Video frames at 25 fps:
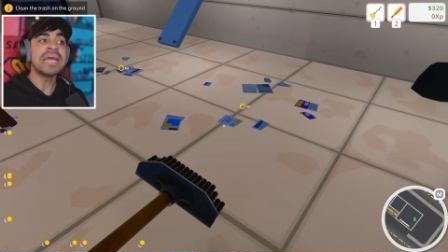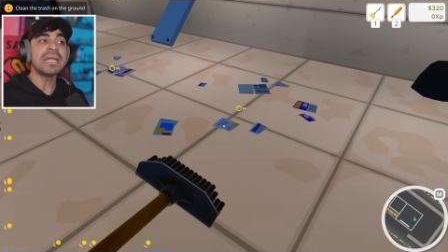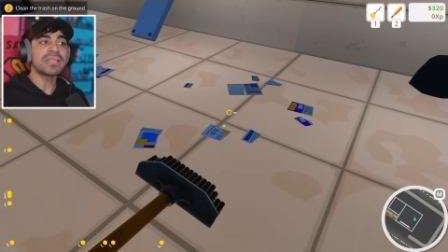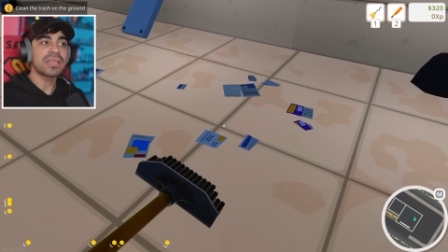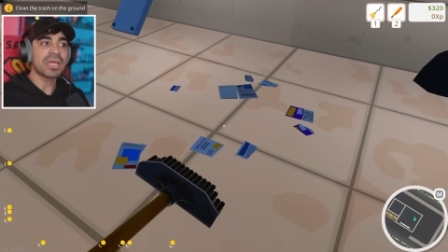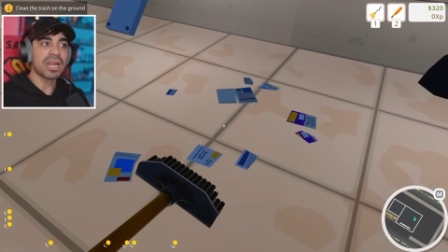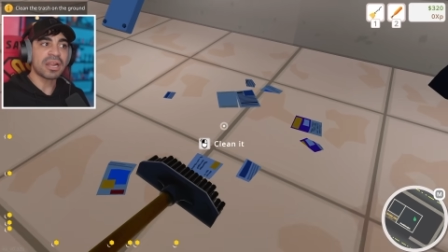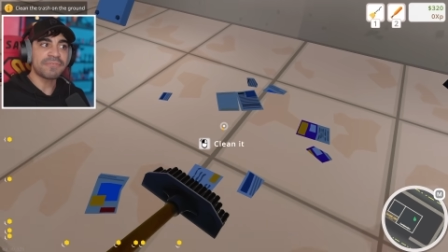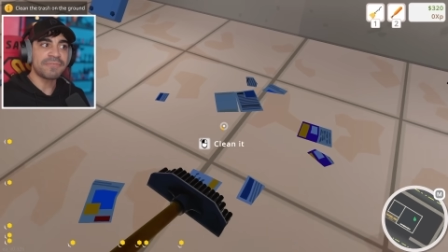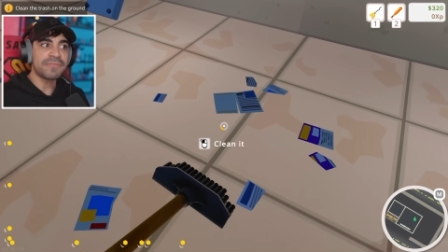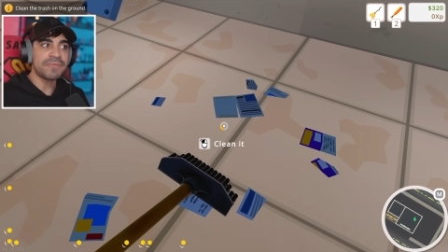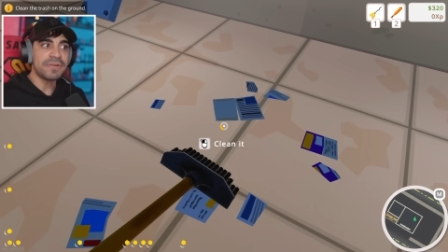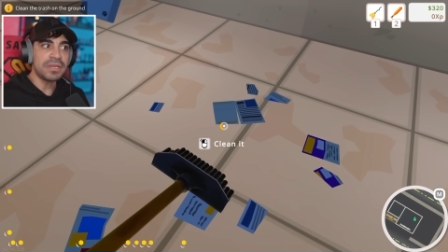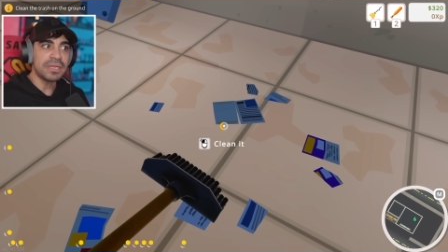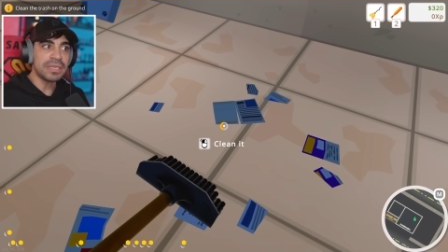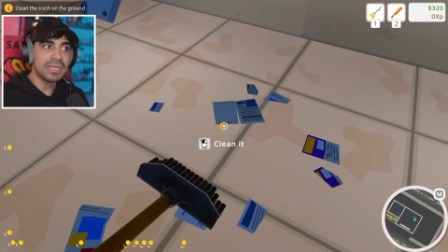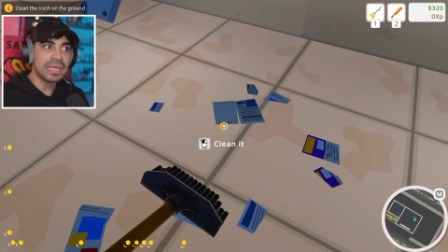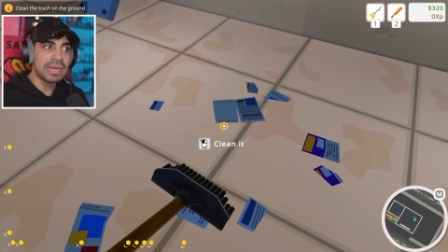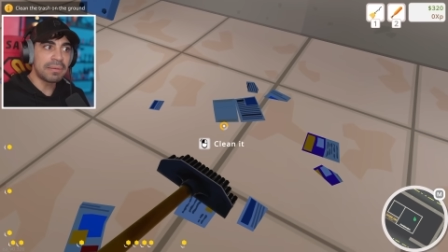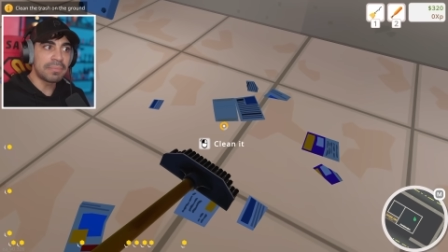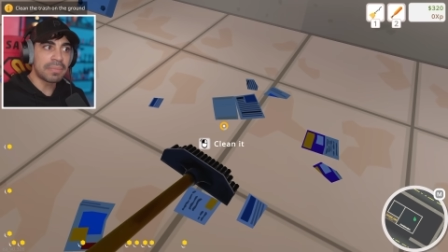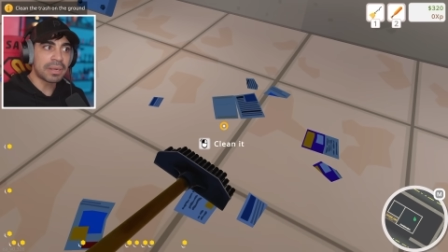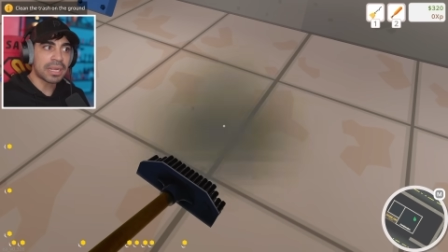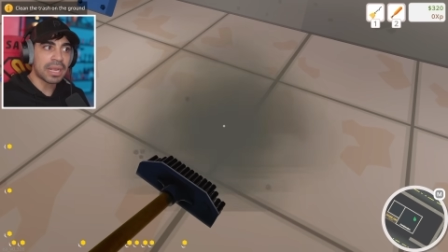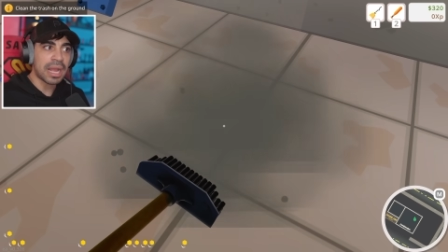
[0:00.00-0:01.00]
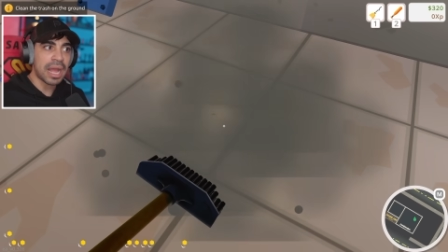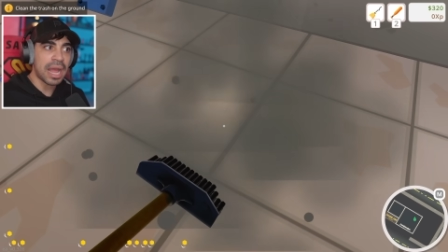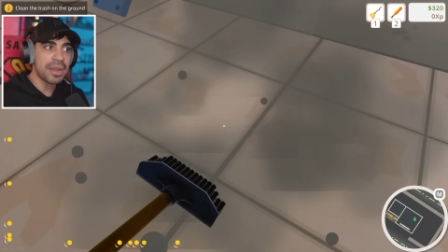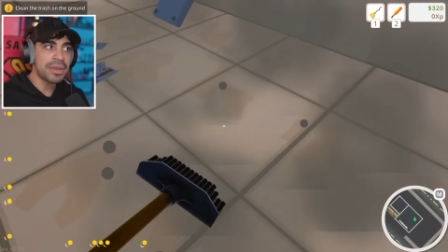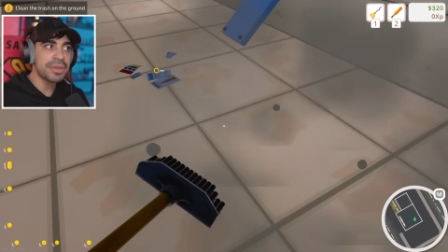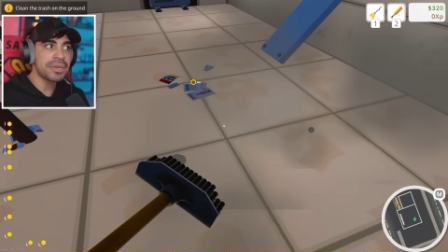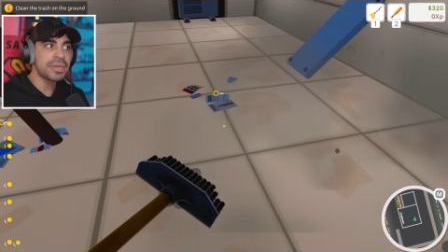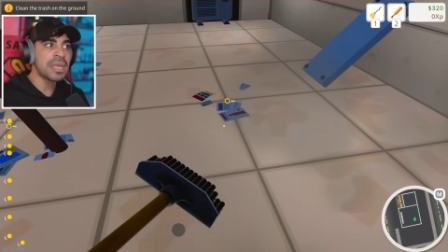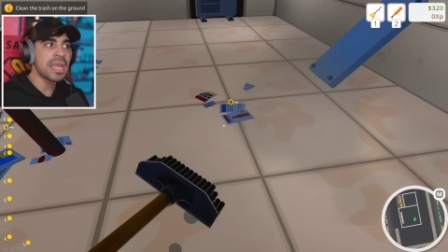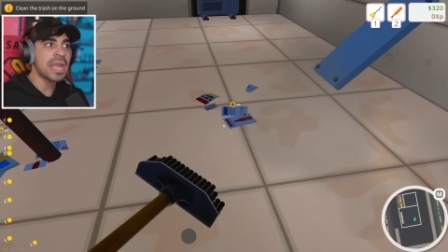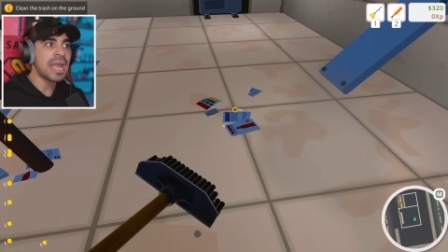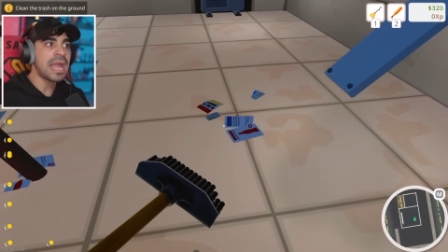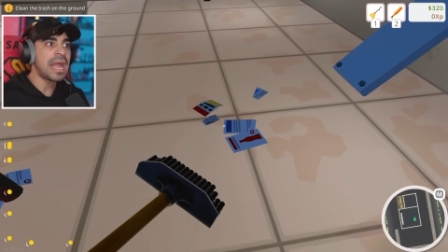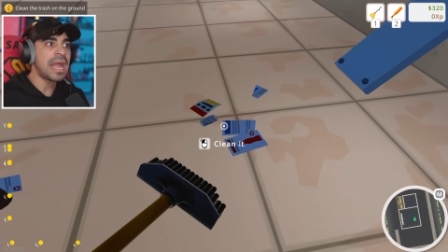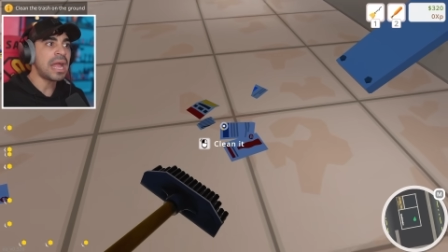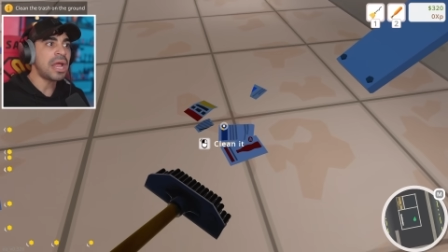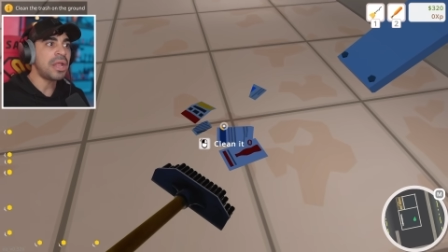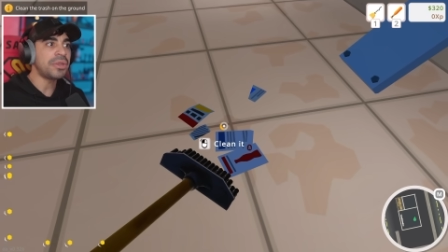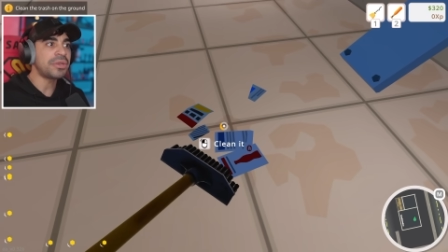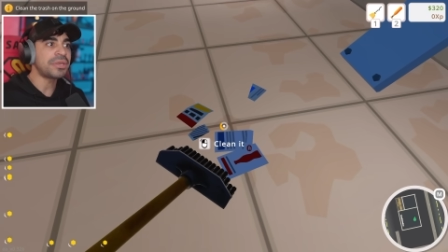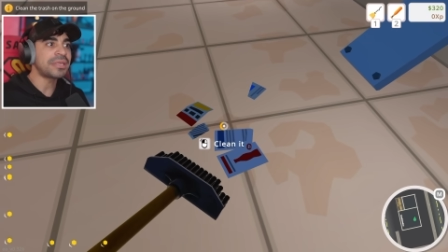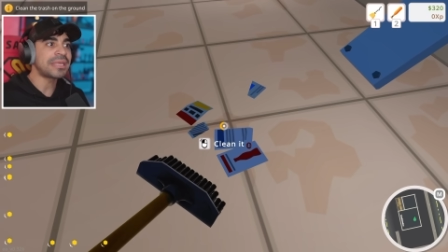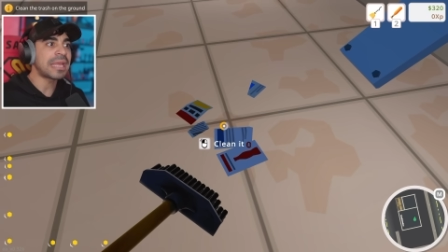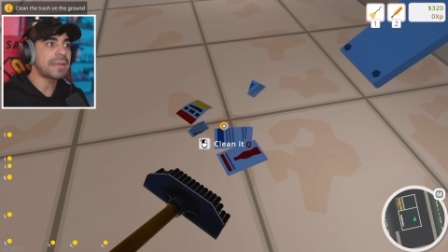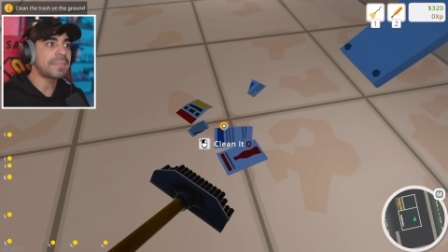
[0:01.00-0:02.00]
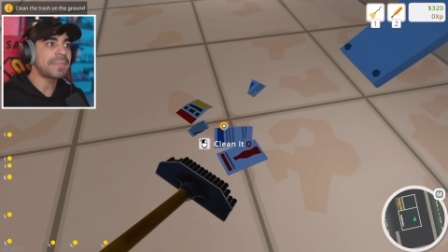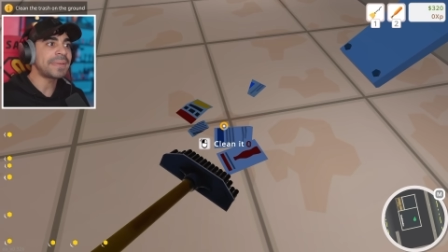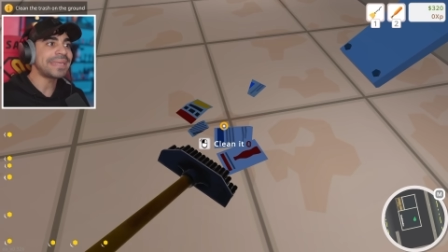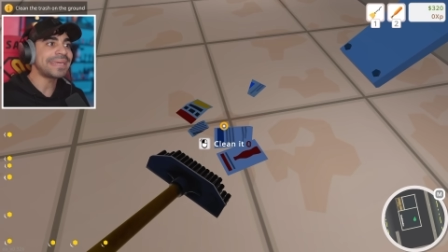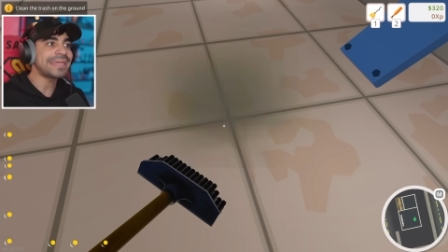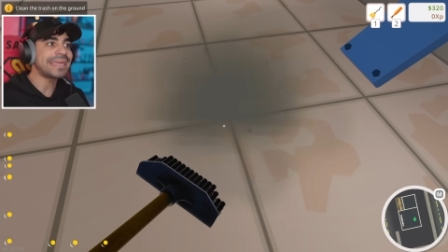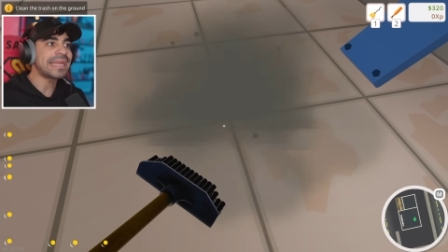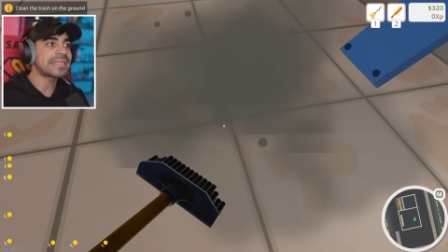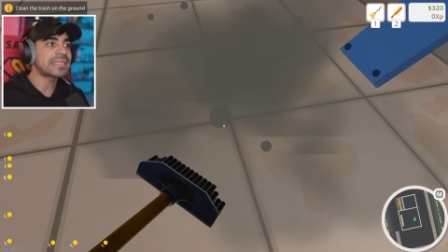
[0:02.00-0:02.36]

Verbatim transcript: ترى فعليا المكان يعني يبي له